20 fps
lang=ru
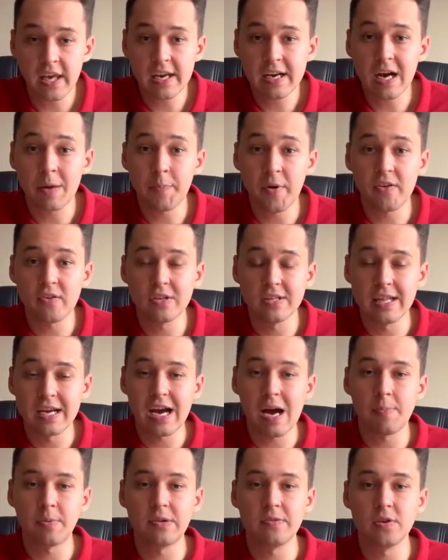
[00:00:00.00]
Их, как правило,
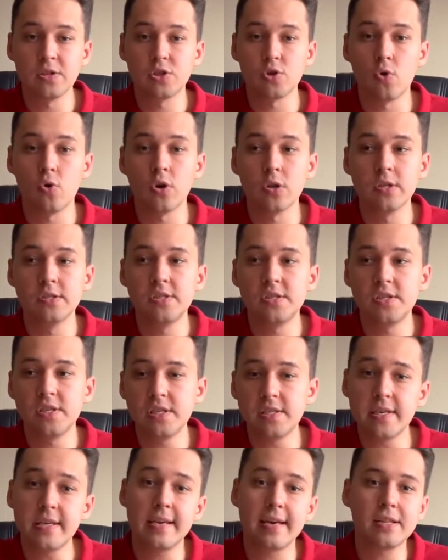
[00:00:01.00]
накапливается около
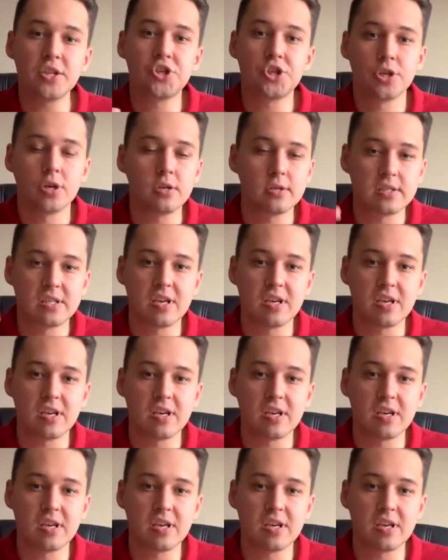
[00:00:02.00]
10, я начинаю с